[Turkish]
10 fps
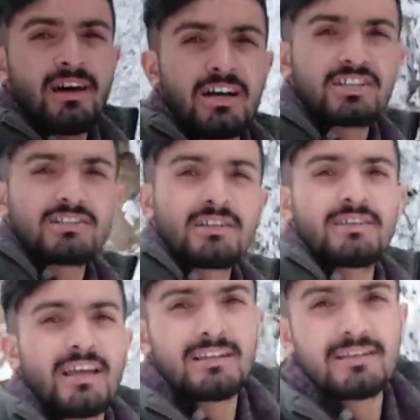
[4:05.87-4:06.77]
açtık
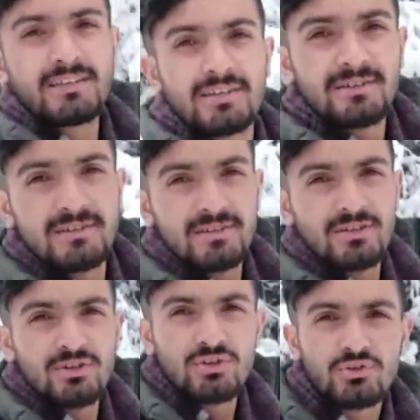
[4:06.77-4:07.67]
geldik.
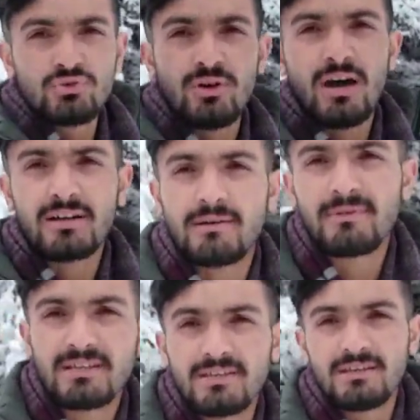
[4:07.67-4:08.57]
Şu
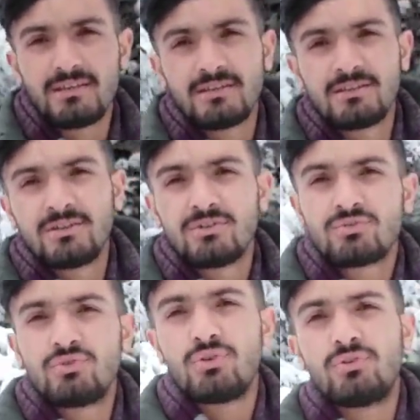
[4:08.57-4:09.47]
arkamdaki
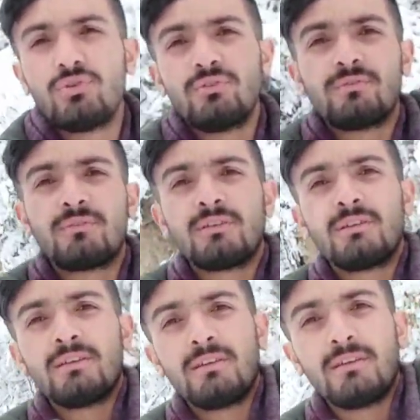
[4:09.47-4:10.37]
gördüğünüz
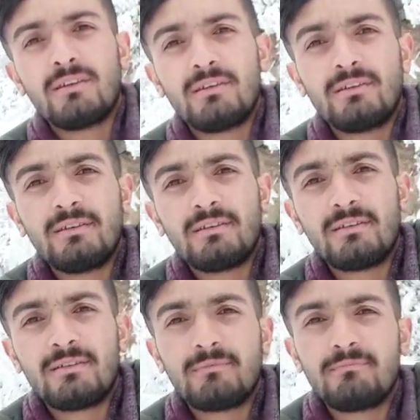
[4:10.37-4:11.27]
e,
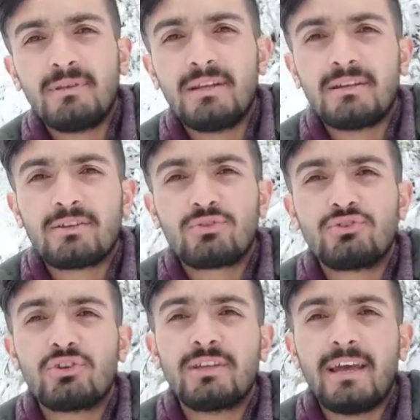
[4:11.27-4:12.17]
bir
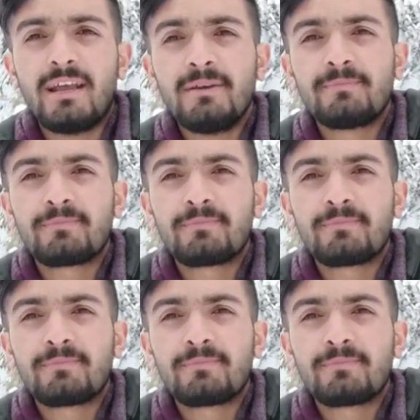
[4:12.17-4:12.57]
küçük dere.